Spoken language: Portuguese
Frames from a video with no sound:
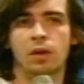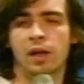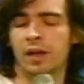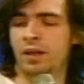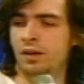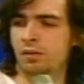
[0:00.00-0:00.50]

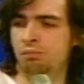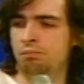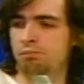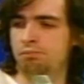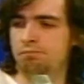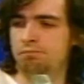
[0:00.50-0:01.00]
é que
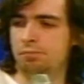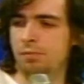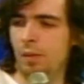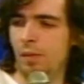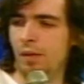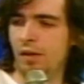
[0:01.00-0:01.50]

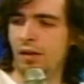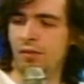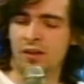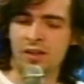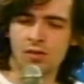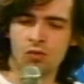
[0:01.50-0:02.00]

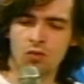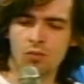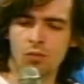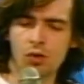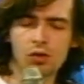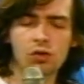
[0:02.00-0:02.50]
vai ser um jogo
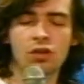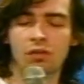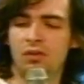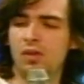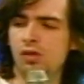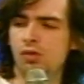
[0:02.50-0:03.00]
muito
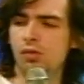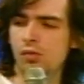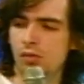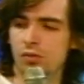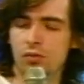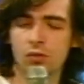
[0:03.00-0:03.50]
difícil
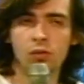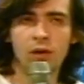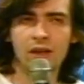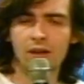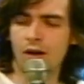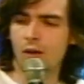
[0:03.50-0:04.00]
do
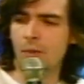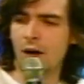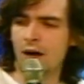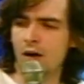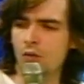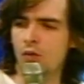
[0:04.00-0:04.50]
Inter não
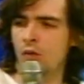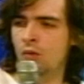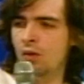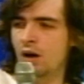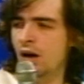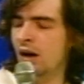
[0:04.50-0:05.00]
marcar um gol.